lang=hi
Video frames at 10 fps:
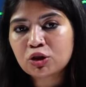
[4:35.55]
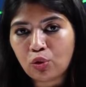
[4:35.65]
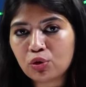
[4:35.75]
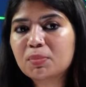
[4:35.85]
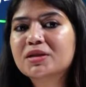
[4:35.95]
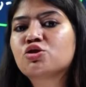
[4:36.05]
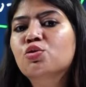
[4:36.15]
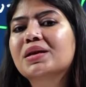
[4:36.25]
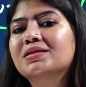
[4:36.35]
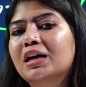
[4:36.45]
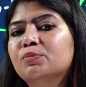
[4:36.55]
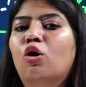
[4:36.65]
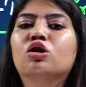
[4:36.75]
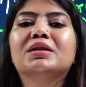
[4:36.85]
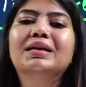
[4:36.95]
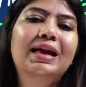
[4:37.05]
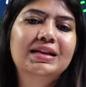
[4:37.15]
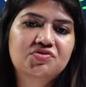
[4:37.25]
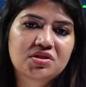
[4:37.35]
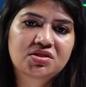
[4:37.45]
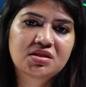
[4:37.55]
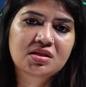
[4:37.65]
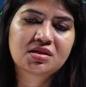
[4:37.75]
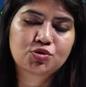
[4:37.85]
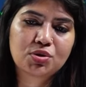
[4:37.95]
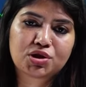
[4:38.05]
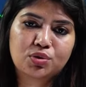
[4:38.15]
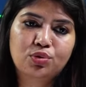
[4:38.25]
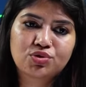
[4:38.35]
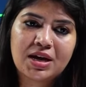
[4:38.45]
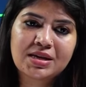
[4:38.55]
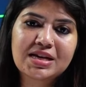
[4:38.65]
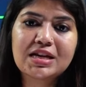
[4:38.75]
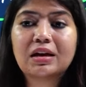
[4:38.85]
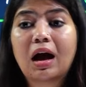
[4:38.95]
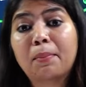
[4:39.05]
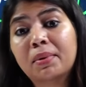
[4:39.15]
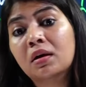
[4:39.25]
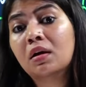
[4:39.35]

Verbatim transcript: तो उन बच्चों के साथ बहुत बहुत ही ये इनजस्टिस की सिचुएशन हो जाएगी कि अब